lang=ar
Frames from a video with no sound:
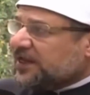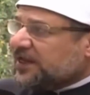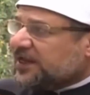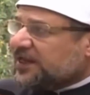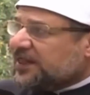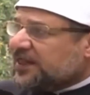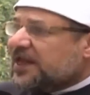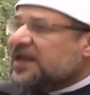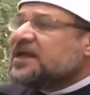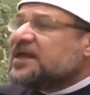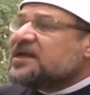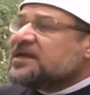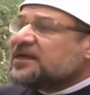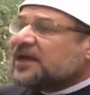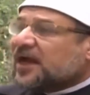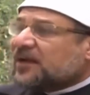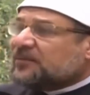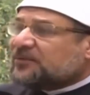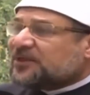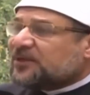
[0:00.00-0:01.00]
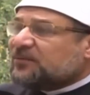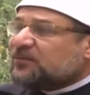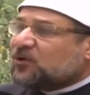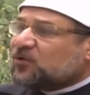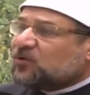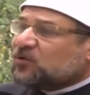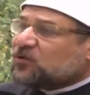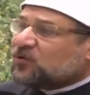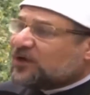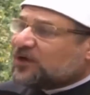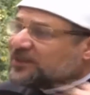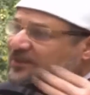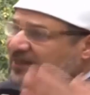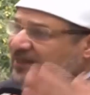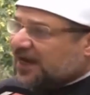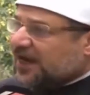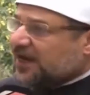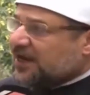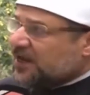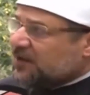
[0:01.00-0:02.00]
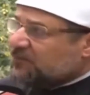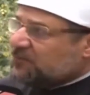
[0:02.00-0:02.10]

جنيه 50 مليون توزع